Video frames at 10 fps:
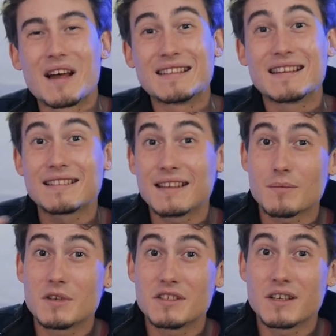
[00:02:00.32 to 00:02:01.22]
un
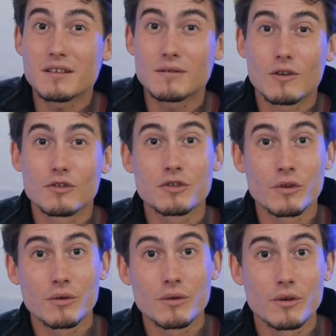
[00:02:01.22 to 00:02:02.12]
intermédiaire
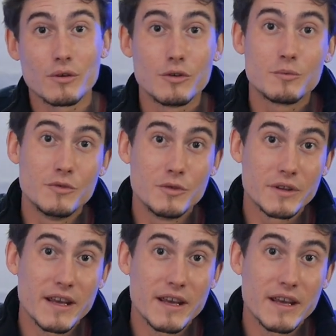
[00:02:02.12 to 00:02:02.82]
entre le pneu